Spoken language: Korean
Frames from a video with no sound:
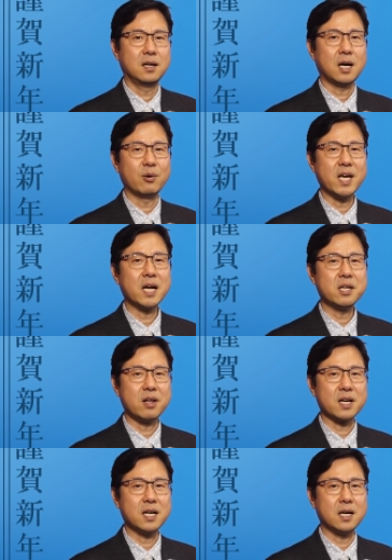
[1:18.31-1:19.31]
하웨이
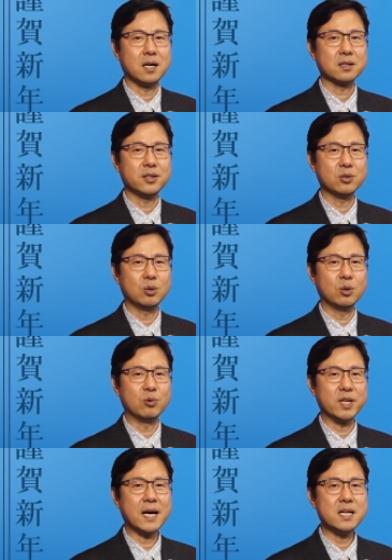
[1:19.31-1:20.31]
한인회가 그리고
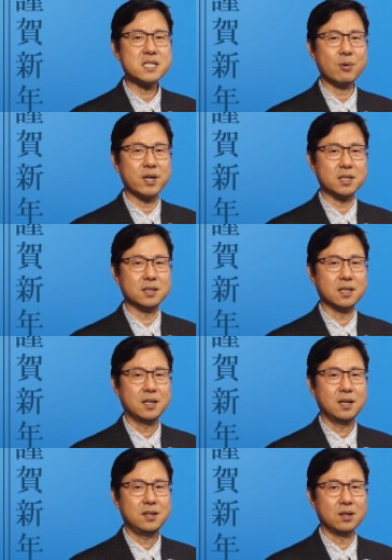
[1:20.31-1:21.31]
우리 한인사회는
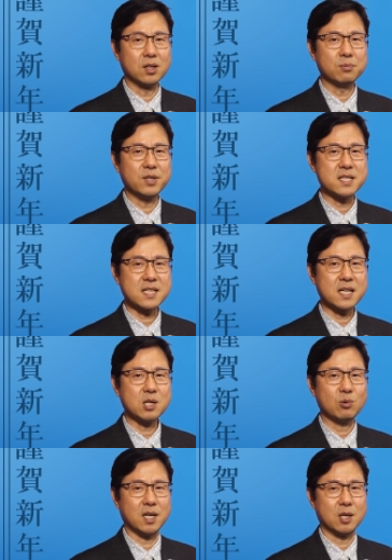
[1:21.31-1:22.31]
여러분의
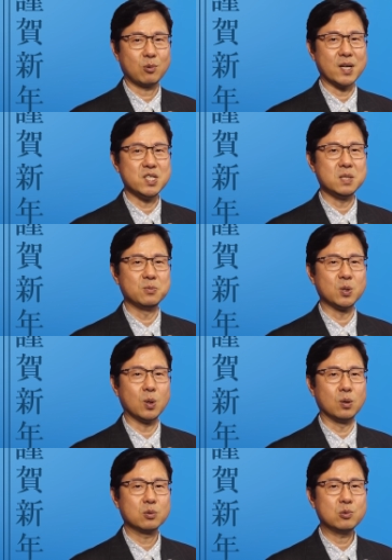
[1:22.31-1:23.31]
사랑과
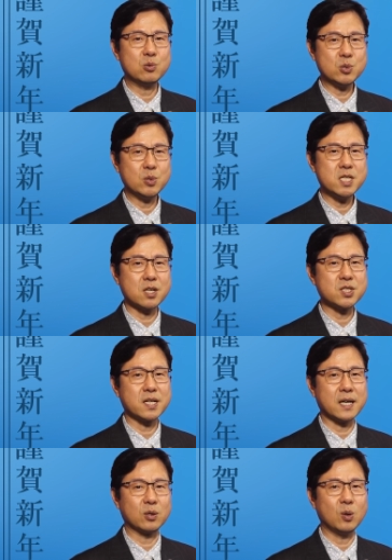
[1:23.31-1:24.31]
관심으로 꾸준히
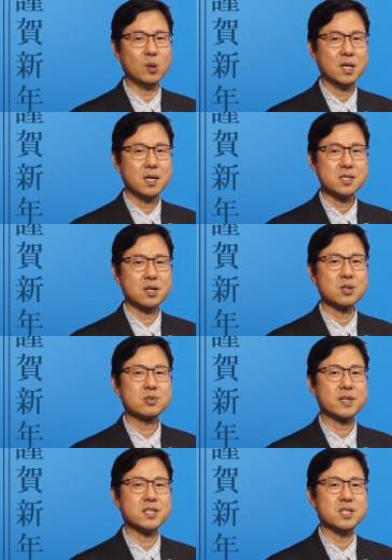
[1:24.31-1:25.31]
성장하고
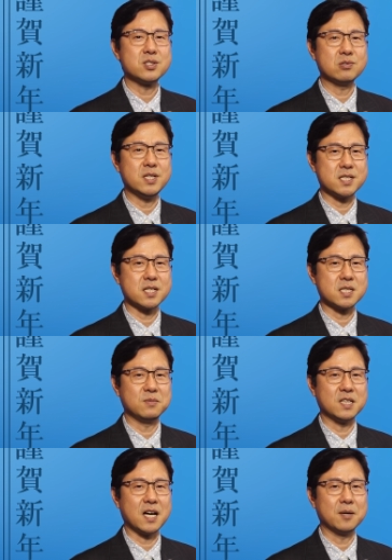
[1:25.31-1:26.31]
성숙해질 수
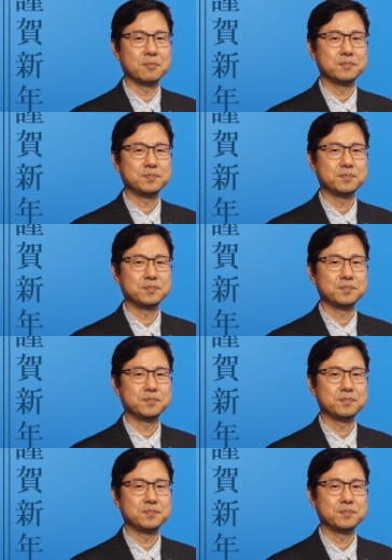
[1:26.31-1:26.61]
있었습니다.